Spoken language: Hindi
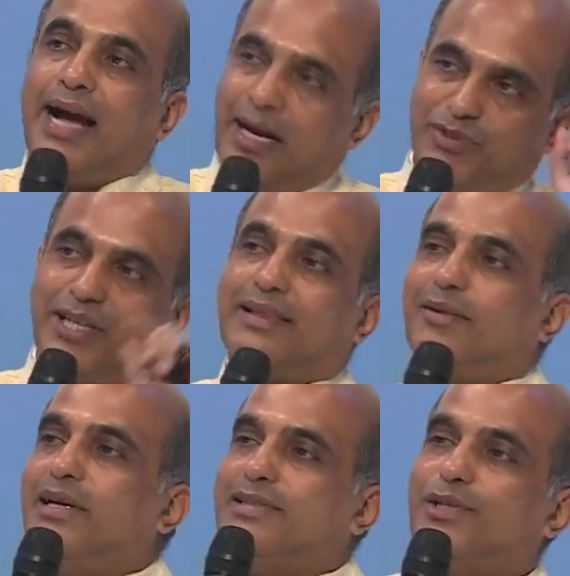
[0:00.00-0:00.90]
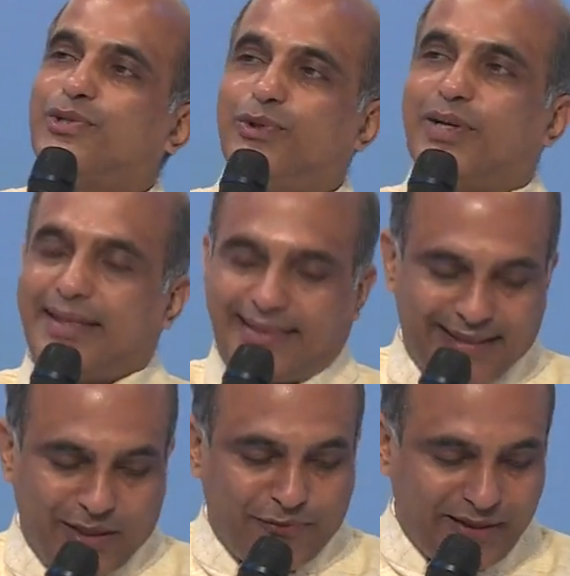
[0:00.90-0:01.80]
हम चंद्रमा से शुरू करते
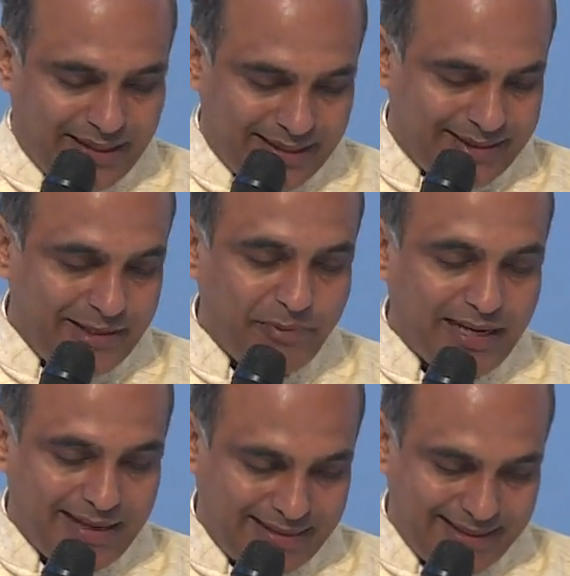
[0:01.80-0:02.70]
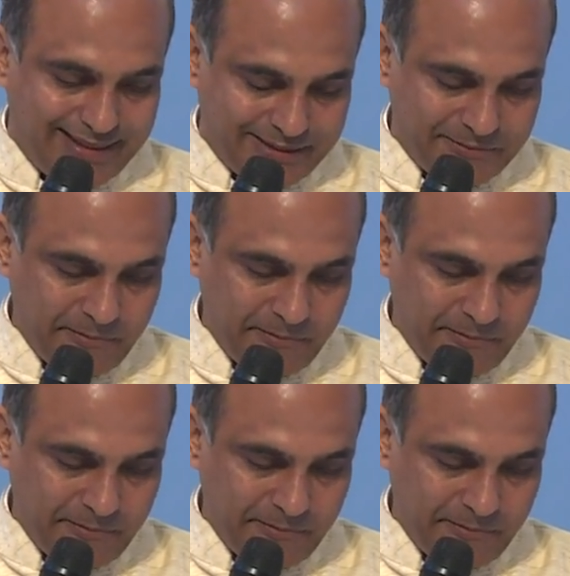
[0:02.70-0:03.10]
हैं और फिर धरती पर आते हैं